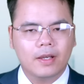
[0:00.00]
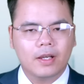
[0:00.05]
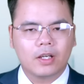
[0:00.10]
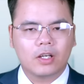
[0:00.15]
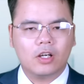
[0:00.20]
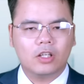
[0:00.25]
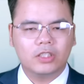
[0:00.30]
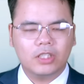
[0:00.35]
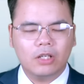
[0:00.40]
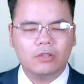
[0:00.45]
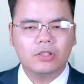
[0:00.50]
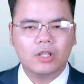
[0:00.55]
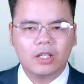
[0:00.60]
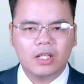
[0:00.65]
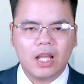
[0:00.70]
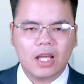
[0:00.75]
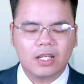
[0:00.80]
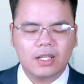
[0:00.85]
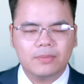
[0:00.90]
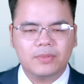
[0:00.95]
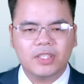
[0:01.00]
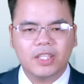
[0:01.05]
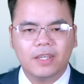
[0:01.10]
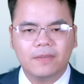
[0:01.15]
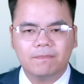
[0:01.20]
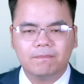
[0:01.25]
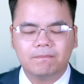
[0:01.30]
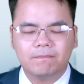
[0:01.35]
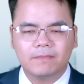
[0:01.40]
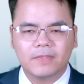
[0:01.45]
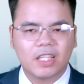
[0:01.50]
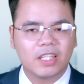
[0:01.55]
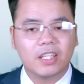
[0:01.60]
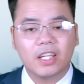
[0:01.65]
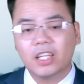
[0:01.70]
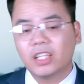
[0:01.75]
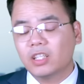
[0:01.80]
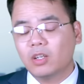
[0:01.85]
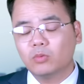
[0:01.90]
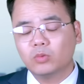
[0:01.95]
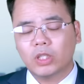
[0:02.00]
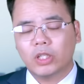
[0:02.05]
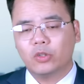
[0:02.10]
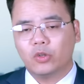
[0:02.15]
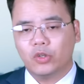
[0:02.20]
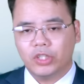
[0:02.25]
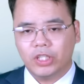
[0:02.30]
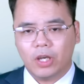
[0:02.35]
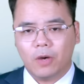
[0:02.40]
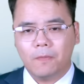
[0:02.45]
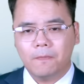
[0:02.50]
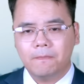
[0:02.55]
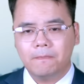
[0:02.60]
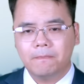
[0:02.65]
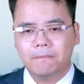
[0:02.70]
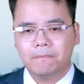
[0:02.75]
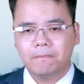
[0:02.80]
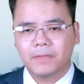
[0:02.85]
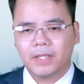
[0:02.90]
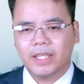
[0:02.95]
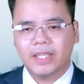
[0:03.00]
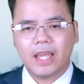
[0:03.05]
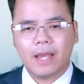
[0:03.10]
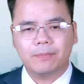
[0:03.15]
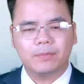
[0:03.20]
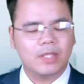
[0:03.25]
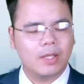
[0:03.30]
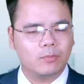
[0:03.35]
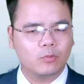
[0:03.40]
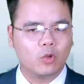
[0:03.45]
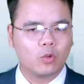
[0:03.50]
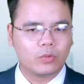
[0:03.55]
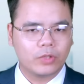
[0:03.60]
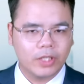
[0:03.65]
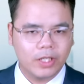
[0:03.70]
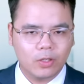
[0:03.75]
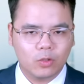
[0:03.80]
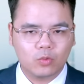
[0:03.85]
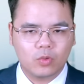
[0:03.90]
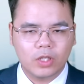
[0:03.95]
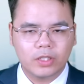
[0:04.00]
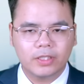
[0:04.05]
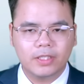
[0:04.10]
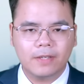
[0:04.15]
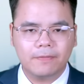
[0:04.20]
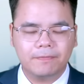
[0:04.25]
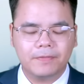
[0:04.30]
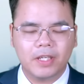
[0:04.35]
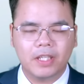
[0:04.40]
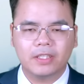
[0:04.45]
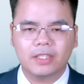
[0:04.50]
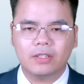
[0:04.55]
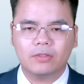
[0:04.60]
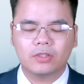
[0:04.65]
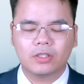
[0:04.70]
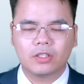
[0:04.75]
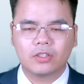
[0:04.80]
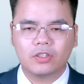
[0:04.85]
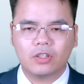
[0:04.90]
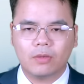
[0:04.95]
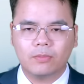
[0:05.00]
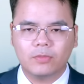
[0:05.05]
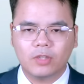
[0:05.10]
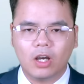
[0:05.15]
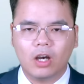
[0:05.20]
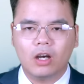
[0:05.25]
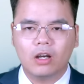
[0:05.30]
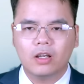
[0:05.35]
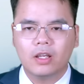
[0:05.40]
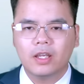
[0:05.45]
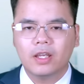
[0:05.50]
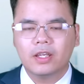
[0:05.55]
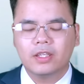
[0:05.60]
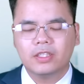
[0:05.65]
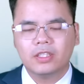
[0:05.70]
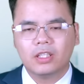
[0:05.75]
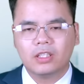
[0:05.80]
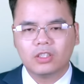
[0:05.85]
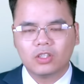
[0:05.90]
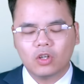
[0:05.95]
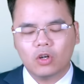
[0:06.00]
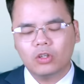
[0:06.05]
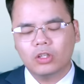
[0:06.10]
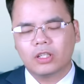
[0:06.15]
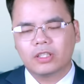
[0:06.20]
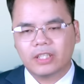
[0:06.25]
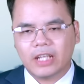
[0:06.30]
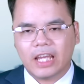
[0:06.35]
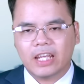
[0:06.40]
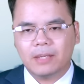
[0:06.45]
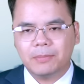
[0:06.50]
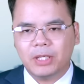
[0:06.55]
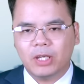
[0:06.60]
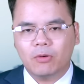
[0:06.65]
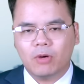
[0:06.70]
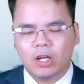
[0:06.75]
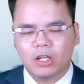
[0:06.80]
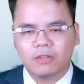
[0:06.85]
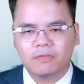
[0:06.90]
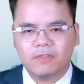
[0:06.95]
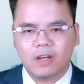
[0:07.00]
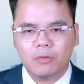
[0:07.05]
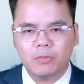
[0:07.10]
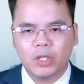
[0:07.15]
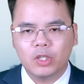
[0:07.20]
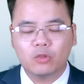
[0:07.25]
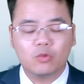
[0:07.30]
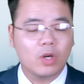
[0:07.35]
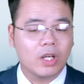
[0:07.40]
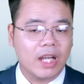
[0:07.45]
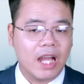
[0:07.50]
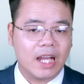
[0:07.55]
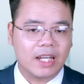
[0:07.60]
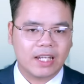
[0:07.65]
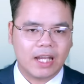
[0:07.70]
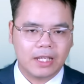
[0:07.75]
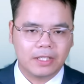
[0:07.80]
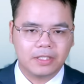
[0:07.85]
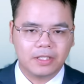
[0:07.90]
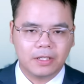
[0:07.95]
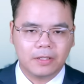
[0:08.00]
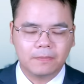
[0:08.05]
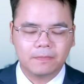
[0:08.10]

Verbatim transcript: Còn theo hướng làng Lipsy, tình hình không thay đổi nhiều. Kiev tiếp tục điều quân tiếp viện theo từng nhóm nhỏ, nhưng nỗ lực này đã bị hỏa lực pháo binh của Nga cản trở.